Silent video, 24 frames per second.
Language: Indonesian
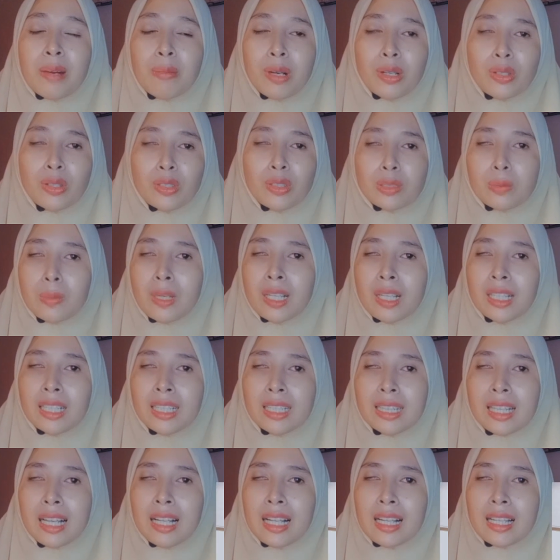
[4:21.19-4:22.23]
bagus
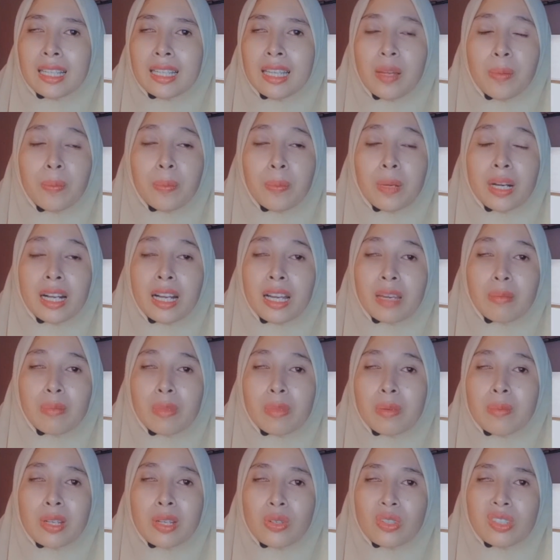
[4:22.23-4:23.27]
banget kalian pakai
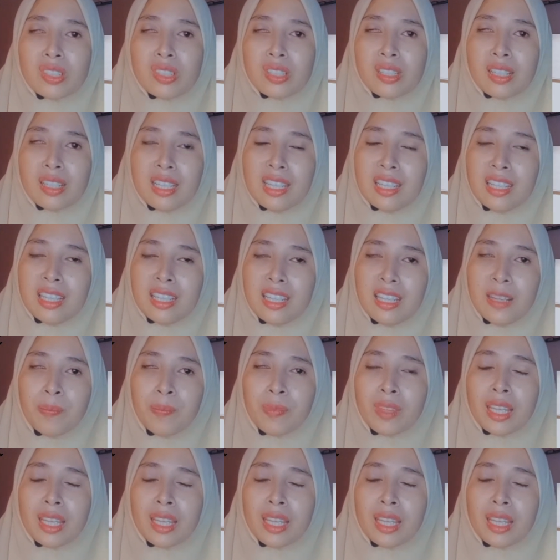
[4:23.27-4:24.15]
BB cushion ini.